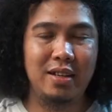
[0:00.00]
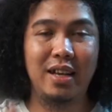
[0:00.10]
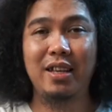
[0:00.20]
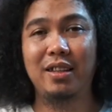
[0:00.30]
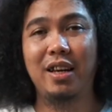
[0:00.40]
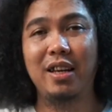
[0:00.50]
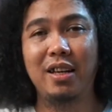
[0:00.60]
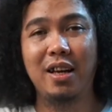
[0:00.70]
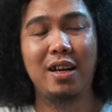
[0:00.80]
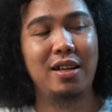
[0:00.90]
Nah yang
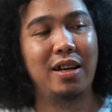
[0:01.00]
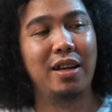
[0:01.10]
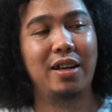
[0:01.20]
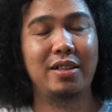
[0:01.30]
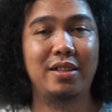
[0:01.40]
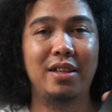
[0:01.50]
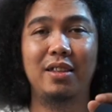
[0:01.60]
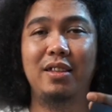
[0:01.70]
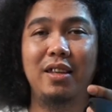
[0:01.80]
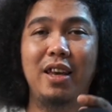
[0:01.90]
terakhir ada
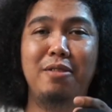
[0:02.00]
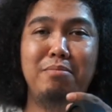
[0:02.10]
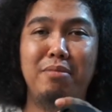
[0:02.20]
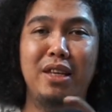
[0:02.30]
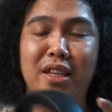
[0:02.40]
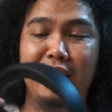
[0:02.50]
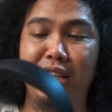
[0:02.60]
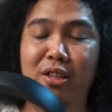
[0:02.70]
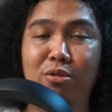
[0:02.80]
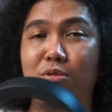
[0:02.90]
headset gaming
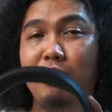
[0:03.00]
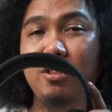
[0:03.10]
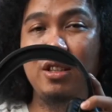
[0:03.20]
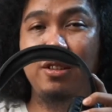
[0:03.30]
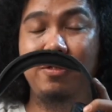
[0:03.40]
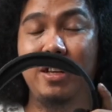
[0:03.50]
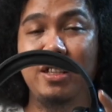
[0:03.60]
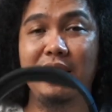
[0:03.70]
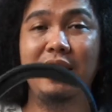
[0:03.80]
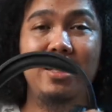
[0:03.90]
ini tuh uh,
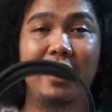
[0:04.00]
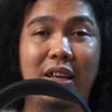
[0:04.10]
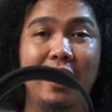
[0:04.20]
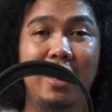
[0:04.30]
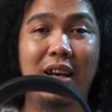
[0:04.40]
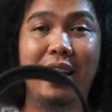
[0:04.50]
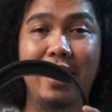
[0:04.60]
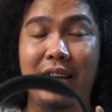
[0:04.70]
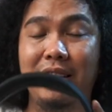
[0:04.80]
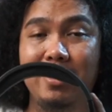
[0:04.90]
versi
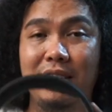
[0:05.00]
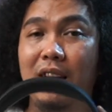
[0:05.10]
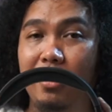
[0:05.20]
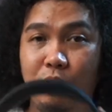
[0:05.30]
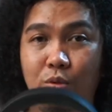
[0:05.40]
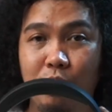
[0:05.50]
GHX1